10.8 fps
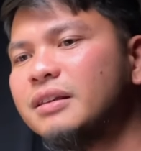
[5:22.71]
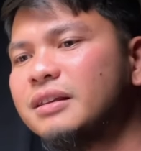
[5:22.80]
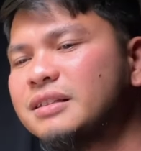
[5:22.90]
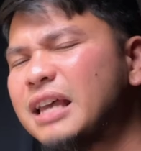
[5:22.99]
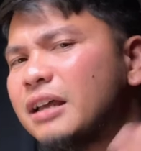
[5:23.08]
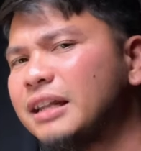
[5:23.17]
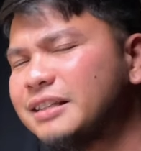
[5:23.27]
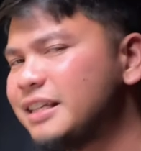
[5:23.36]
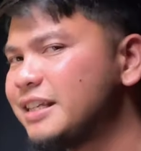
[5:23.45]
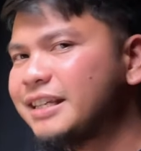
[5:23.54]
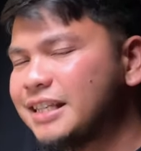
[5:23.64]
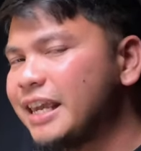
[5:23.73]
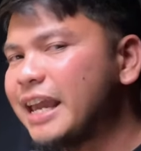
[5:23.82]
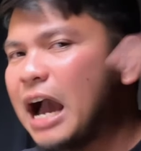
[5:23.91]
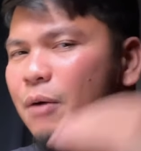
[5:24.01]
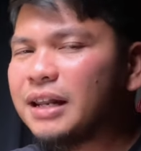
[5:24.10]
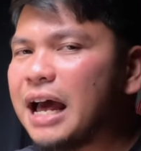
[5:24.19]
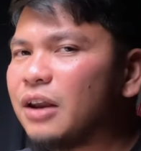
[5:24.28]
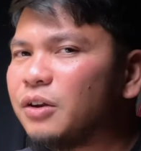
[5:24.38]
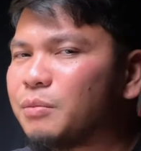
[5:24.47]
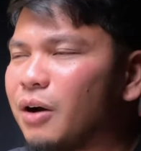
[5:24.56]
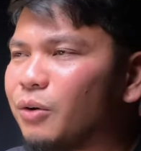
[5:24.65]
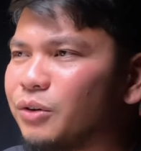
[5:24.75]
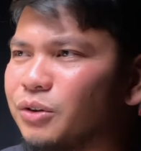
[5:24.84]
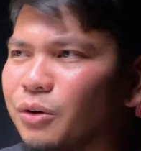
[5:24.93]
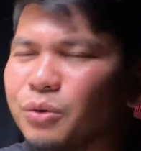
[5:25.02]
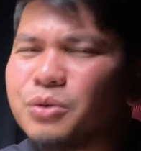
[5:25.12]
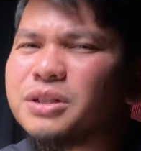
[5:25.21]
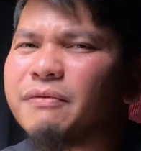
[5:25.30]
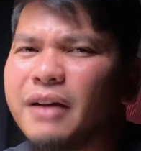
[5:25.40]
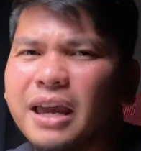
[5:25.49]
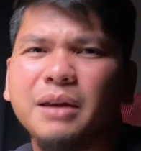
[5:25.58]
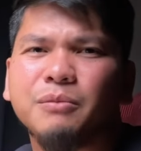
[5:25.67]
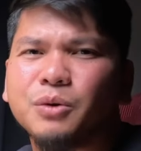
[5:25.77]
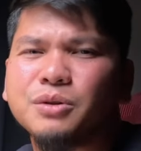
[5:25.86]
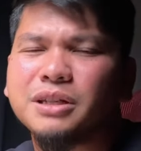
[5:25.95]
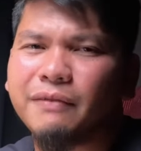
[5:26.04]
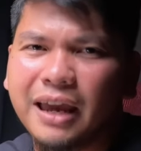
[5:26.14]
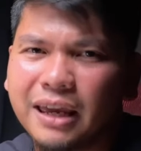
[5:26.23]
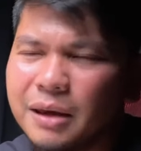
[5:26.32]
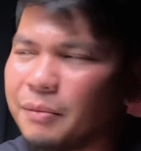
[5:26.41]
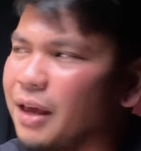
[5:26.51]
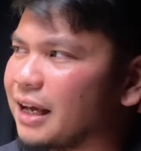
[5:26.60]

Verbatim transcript: sa, nagsisigawan lalo yung mga Hudyo, crucify him, crucify him.